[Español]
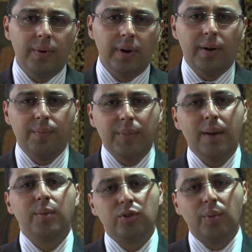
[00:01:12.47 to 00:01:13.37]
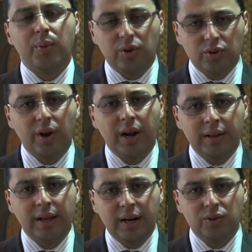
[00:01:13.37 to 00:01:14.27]
eh, miembros del proceso de
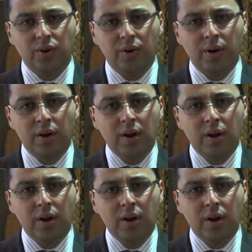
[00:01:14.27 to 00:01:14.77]
reintegración.